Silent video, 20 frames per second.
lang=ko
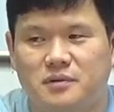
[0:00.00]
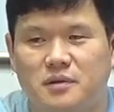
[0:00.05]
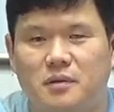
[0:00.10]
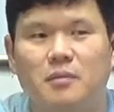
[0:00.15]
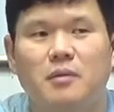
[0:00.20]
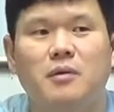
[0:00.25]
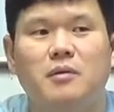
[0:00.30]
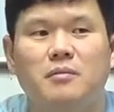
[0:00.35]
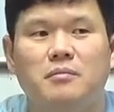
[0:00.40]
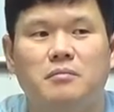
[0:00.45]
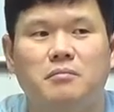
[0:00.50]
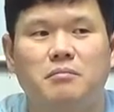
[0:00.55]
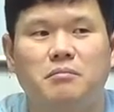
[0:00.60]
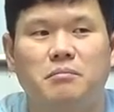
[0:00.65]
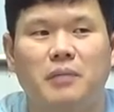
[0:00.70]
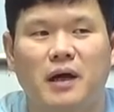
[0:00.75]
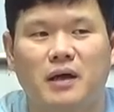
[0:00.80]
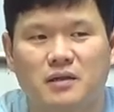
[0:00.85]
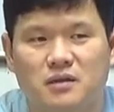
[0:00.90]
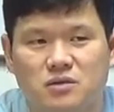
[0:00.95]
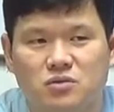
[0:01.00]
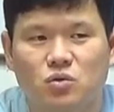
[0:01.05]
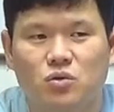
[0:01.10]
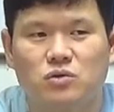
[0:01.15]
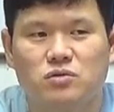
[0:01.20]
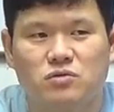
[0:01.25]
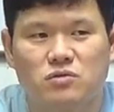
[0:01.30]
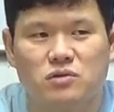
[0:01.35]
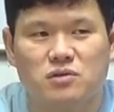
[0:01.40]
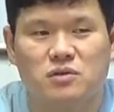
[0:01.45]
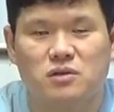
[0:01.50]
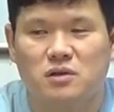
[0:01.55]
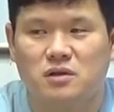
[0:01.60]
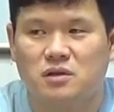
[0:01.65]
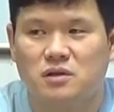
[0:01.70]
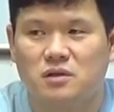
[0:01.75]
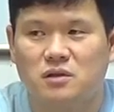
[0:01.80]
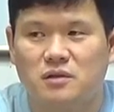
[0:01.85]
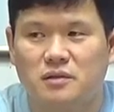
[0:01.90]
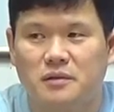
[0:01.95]
그 다음에 바이크 쪽일 수도 있지.
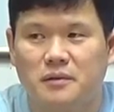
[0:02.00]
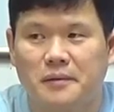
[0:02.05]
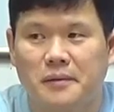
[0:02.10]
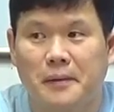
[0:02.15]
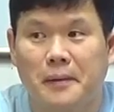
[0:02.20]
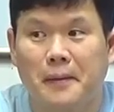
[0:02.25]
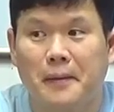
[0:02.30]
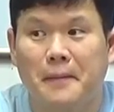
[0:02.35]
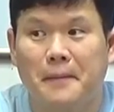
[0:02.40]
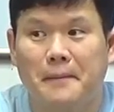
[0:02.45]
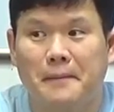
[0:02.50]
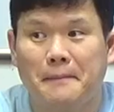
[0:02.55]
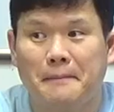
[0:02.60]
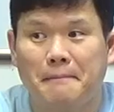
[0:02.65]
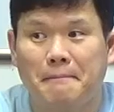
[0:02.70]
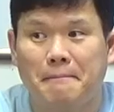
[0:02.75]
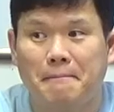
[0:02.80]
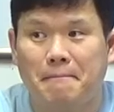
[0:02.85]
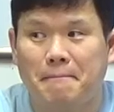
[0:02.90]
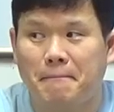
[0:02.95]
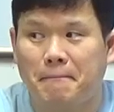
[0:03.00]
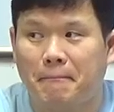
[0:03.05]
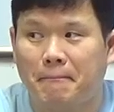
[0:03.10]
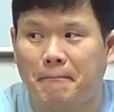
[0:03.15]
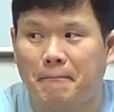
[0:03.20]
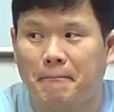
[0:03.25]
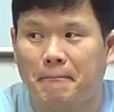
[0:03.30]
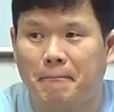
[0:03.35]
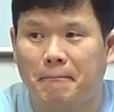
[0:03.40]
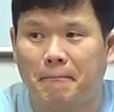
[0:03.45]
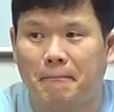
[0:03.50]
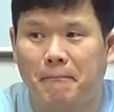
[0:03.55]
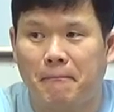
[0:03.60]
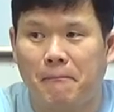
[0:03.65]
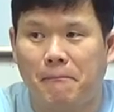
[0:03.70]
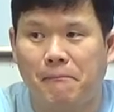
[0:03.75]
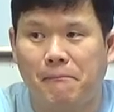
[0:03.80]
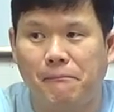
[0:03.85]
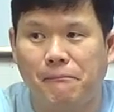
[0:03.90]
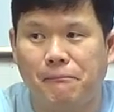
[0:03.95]
소니?
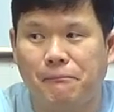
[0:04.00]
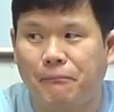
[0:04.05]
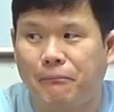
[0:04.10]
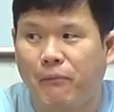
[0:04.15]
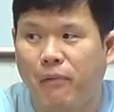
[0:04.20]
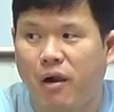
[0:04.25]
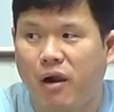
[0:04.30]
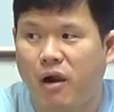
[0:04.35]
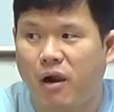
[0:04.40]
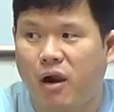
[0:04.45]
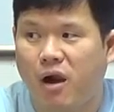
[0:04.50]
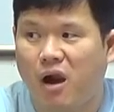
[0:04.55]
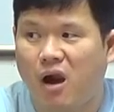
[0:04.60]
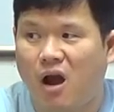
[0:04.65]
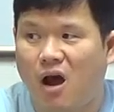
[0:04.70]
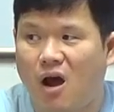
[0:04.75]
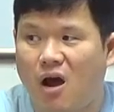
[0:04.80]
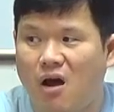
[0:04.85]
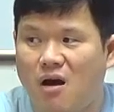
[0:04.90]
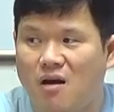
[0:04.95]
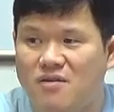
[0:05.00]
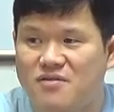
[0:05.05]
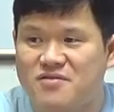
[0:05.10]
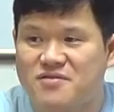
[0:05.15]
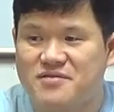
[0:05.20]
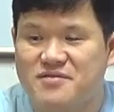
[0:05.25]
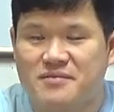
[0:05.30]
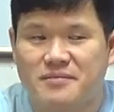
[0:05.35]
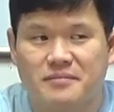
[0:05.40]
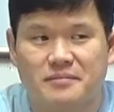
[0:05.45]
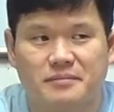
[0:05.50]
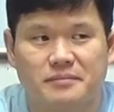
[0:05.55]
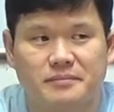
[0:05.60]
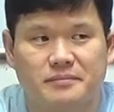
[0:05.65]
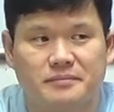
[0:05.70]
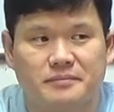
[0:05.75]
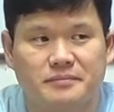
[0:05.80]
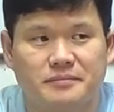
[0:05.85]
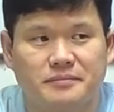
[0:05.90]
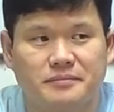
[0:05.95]
아닌데? 소니가 아니었나?
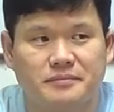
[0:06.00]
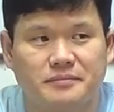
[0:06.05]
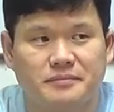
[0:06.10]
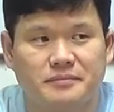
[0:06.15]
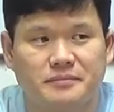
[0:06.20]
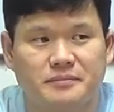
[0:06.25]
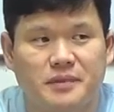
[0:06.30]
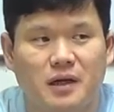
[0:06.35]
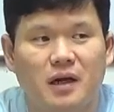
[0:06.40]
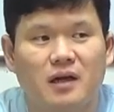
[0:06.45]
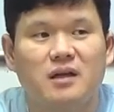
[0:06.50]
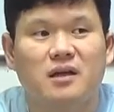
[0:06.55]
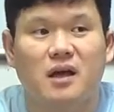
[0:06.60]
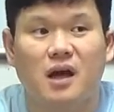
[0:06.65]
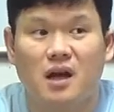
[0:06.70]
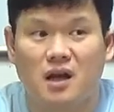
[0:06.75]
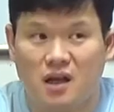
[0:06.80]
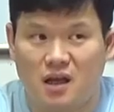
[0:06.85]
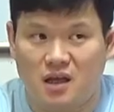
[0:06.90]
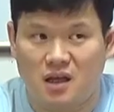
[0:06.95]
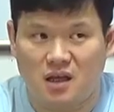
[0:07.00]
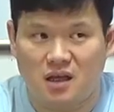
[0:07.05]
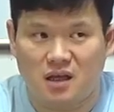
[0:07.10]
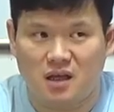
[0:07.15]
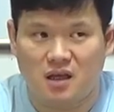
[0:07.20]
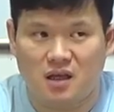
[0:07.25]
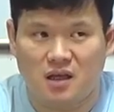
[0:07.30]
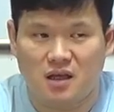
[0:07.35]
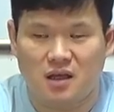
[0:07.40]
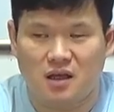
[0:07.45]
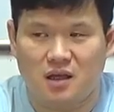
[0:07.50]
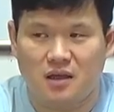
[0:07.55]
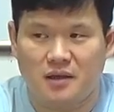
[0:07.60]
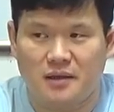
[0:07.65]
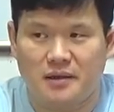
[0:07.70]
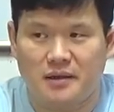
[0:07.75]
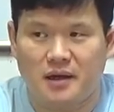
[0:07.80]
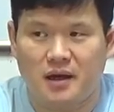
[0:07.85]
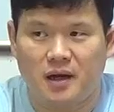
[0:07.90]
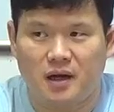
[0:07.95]
할리, 할리. 네,
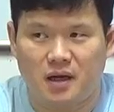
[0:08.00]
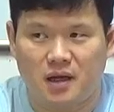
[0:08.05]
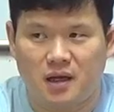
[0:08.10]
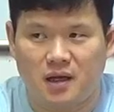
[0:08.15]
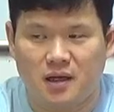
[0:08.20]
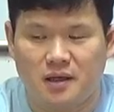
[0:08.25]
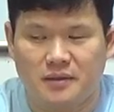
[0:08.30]
할리.